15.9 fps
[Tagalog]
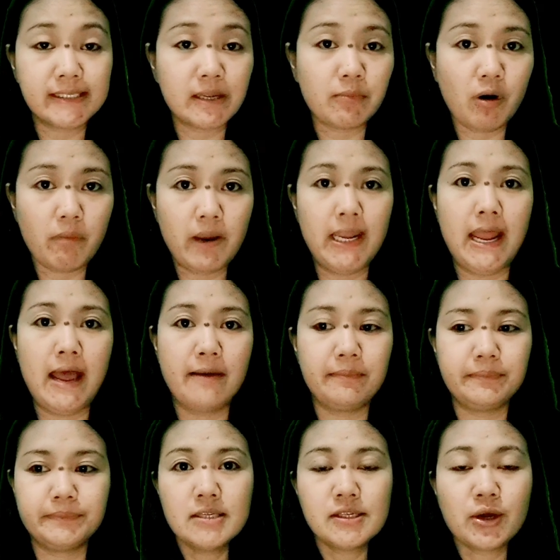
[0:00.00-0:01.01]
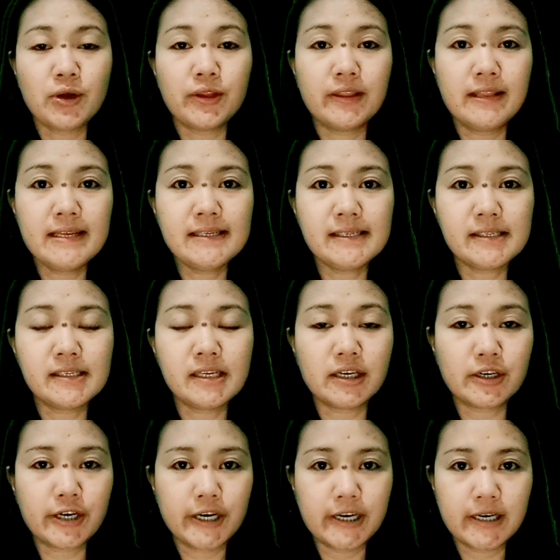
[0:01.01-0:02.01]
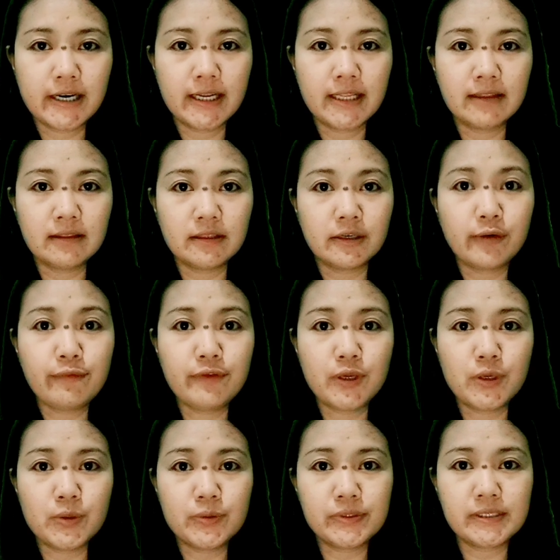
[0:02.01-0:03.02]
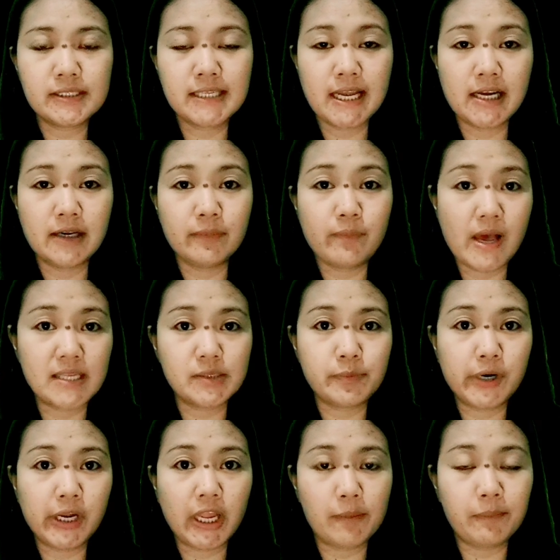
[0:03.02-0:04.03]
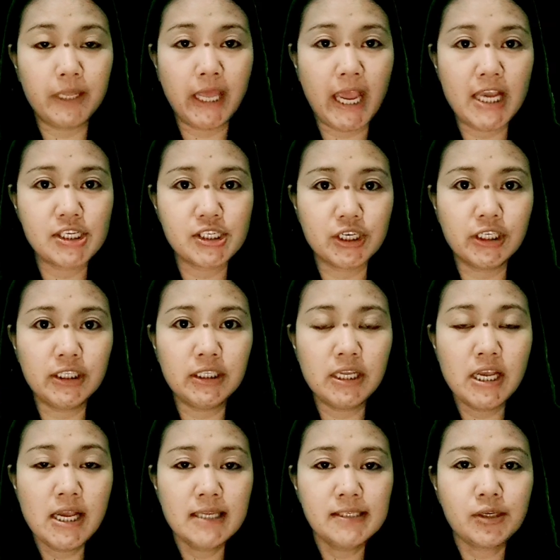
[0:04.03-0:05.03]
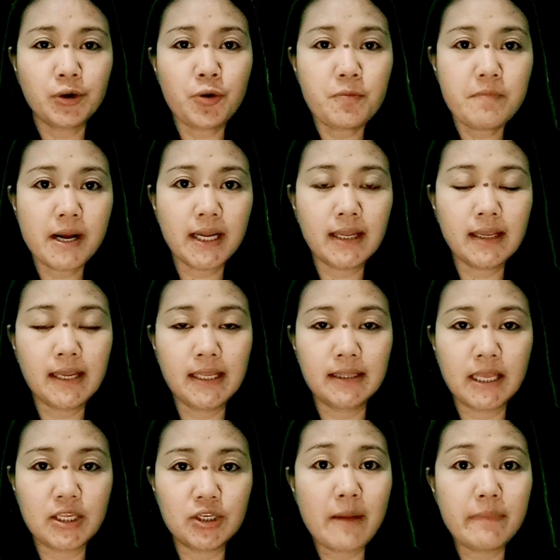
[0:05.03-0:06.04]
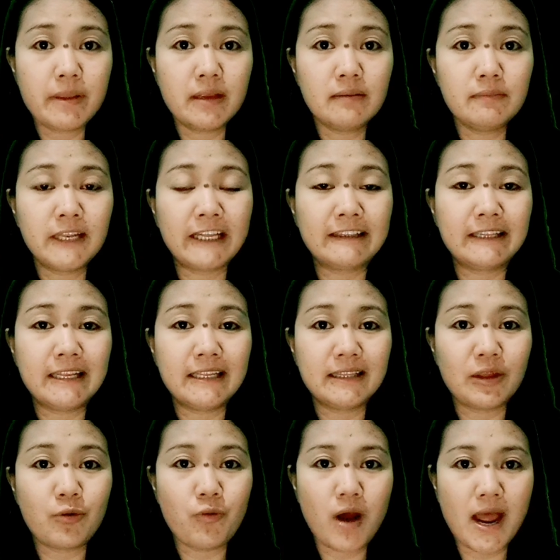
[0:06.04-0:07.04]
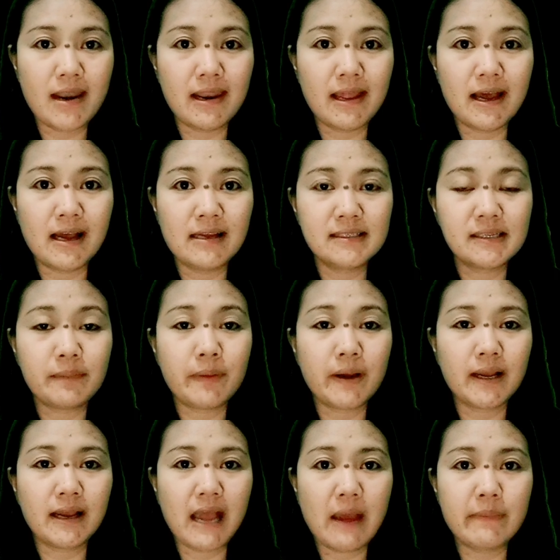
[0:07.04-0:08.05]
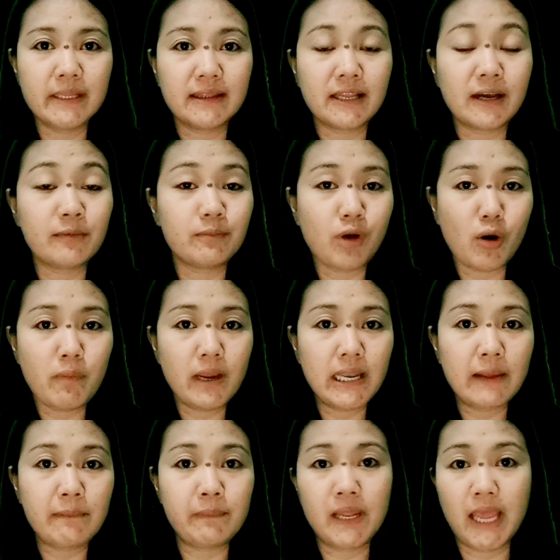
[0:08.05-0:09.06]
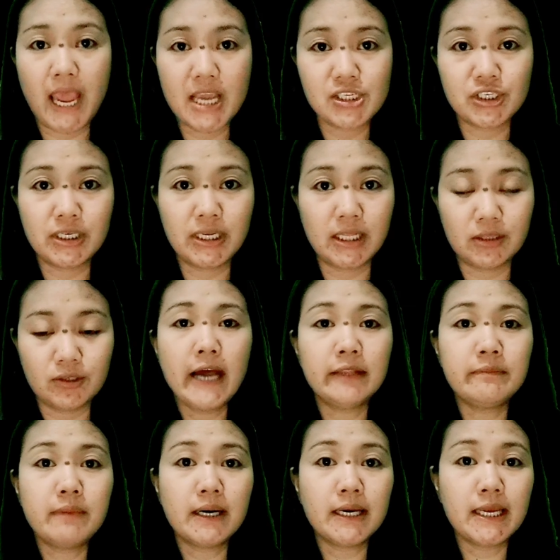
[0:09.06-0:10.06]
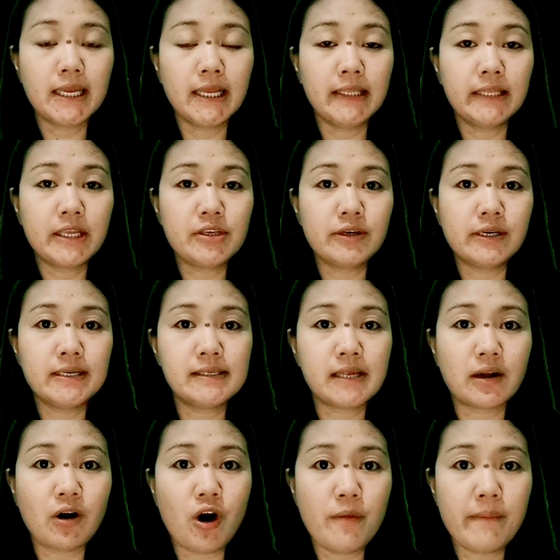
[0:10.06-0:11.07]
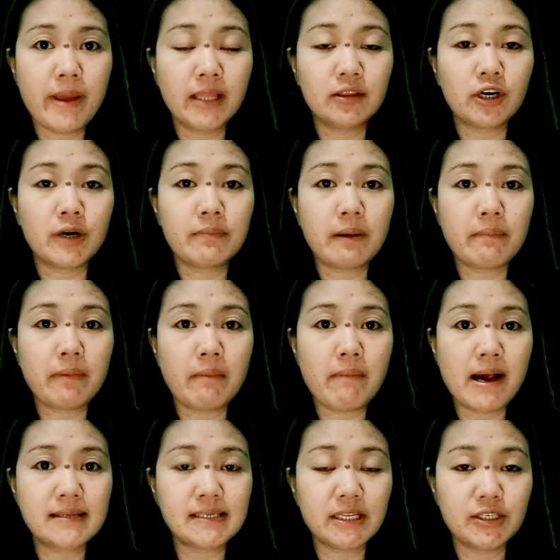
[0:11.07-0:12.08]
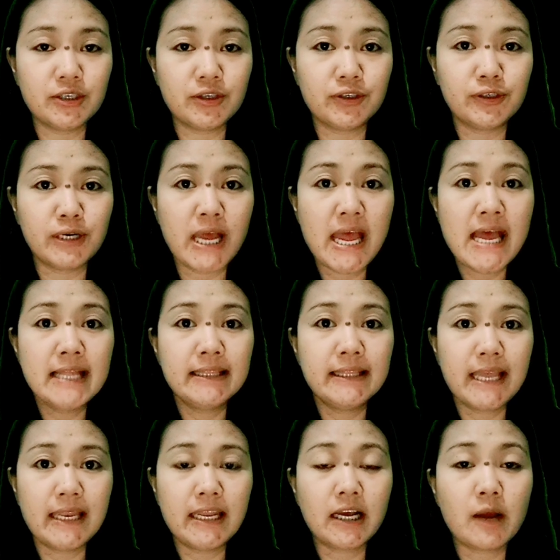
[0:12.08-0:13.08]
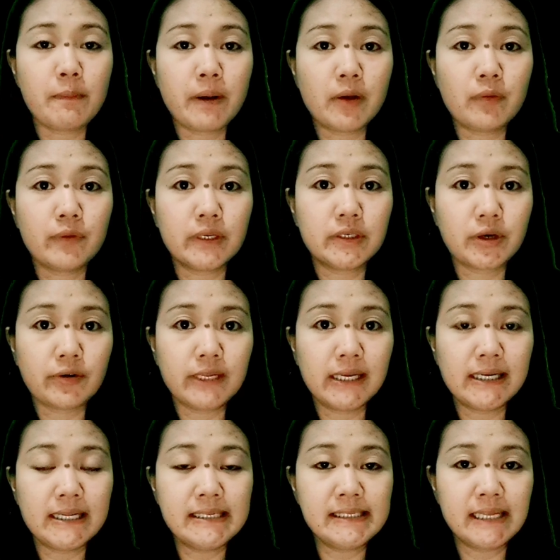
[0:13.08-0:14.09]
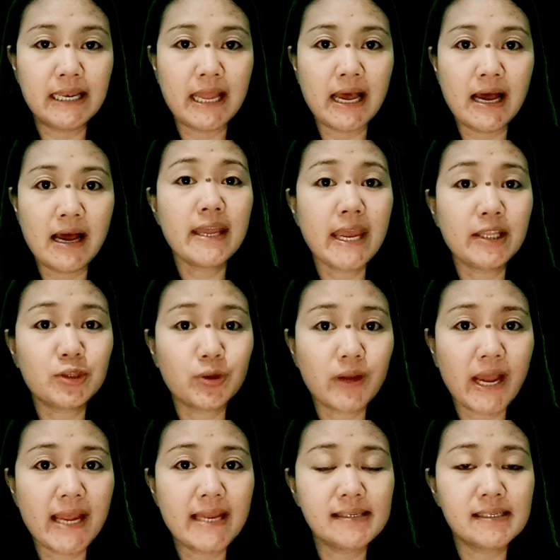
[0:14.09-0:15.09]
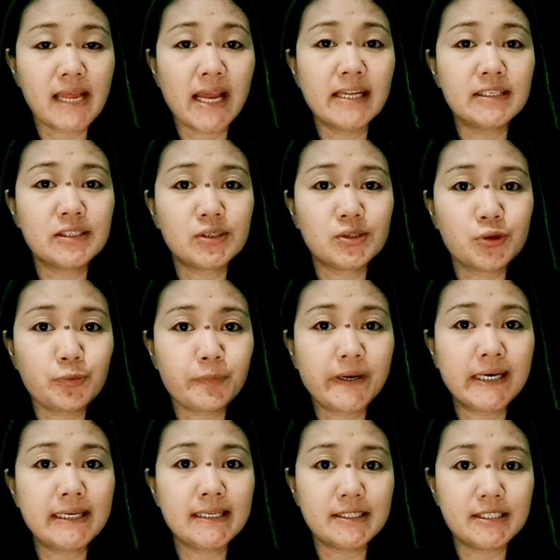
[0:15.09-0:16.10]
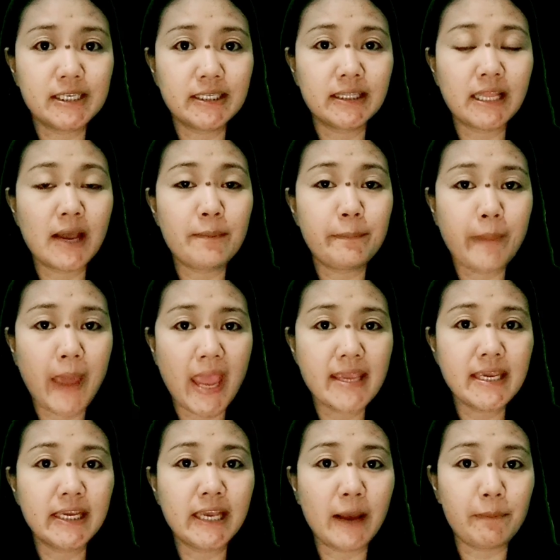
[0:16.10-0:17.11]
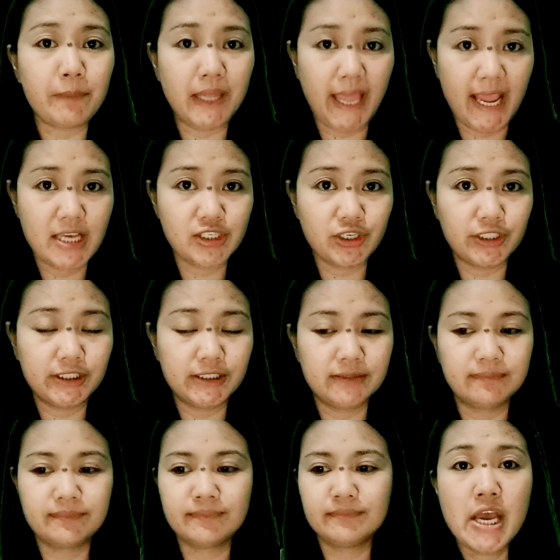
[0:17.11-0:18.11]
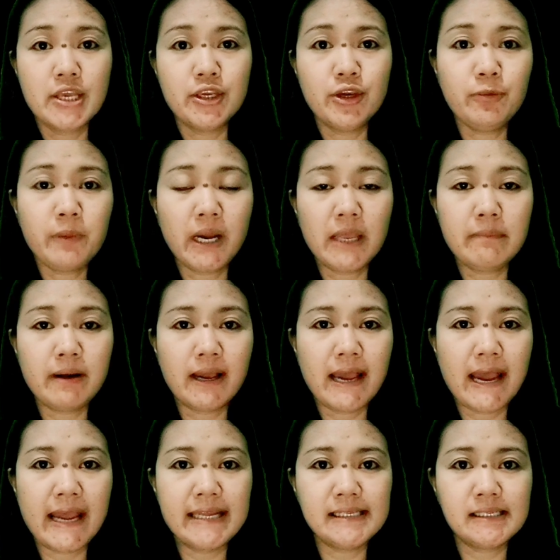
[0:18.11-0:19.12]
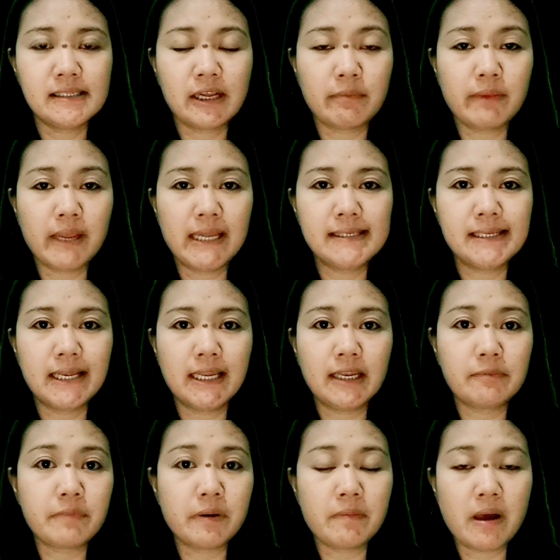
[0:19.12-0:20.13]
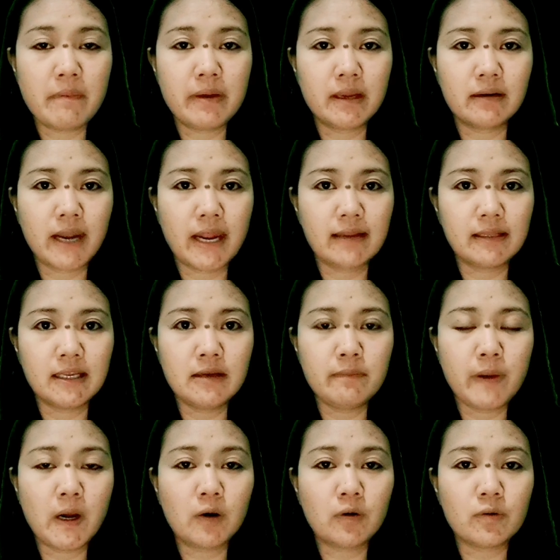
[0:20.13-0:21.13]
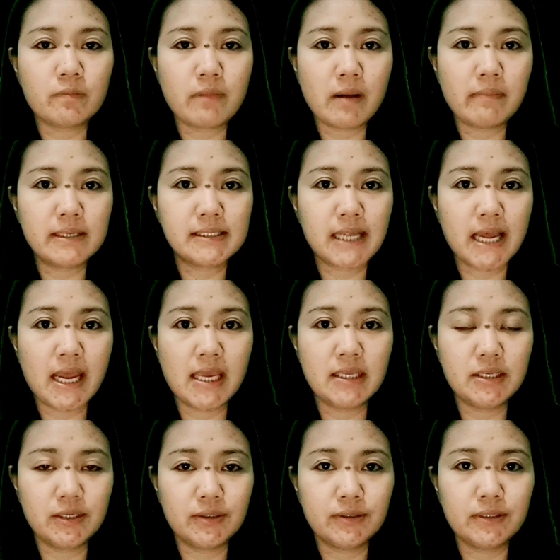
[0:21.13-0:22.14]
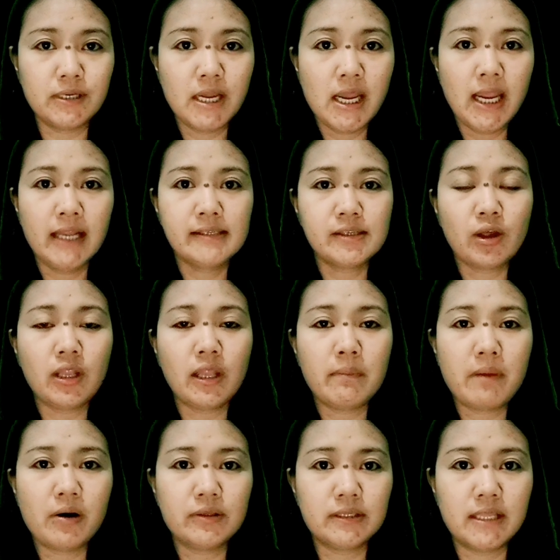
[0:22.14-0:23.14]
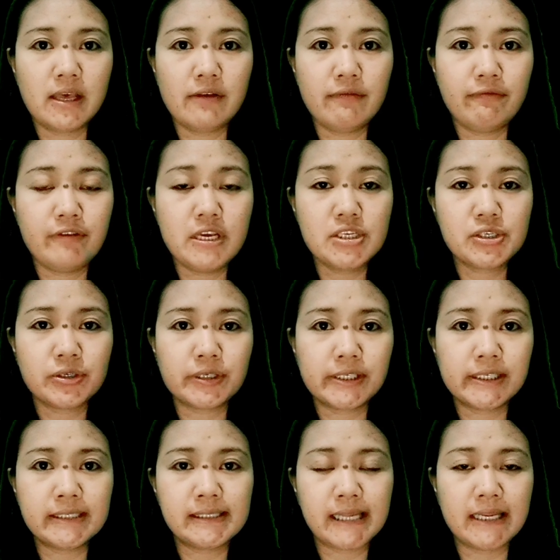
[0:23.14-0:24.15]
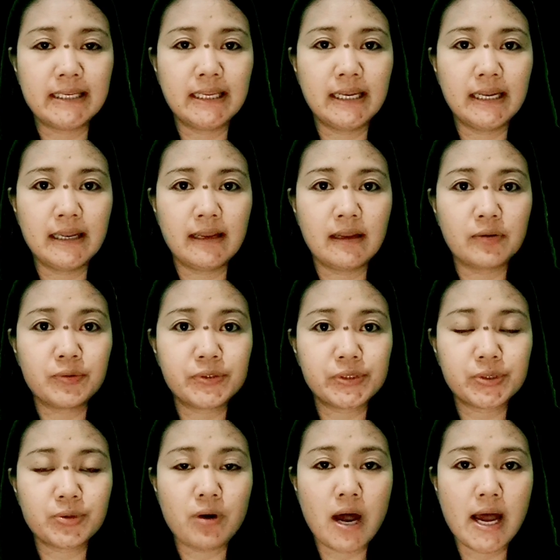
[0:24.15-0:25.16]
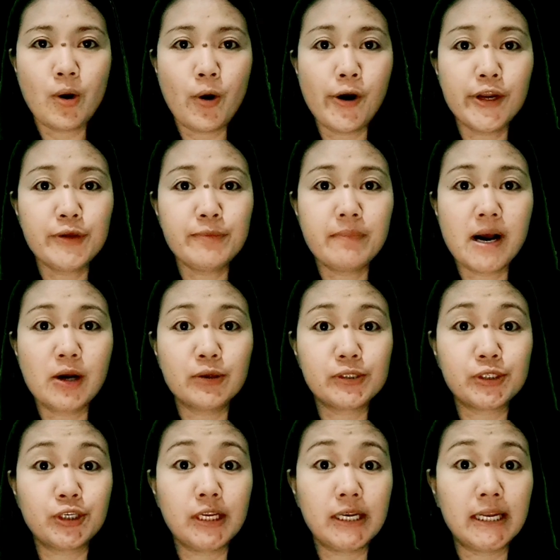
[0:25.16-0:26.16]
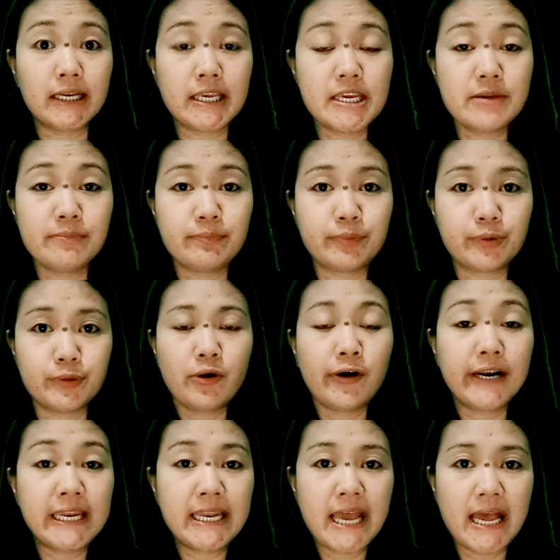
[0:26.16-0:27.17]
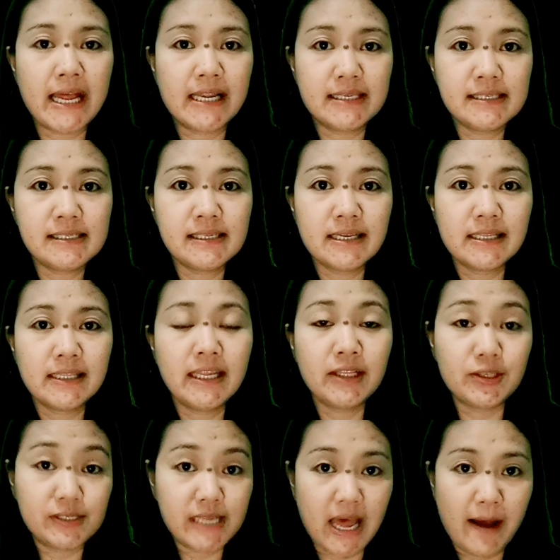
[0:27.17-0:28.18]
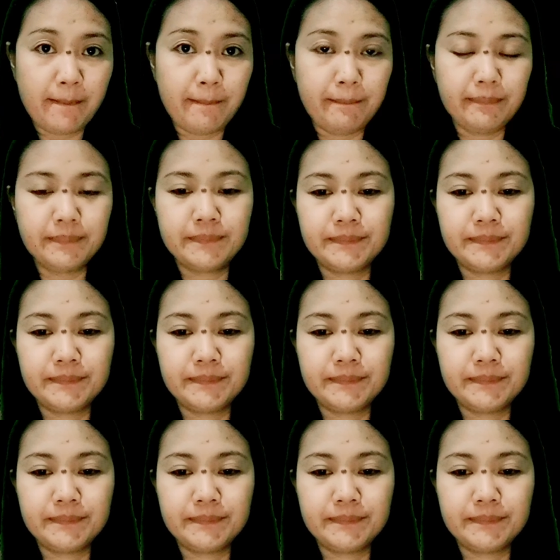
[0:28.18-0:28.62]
or sa mobile app. So this is the current reviews ng Buzzbreak application. So kung makikita namin nagtitiwala sa paggamit ng mobile application na to. At makikita nyo rin sa comment or mababasa nyo na nakapag-withdraw na rin sila. Kaya ito guys ay super legit paying application. Yung mga iba guys, nagbigay sila ng mababang rating pero kung babasahin nyo, it's all about the features na hindi nila nagustuhan or yung mga gusto nilang i-improve or enhance dito sa app.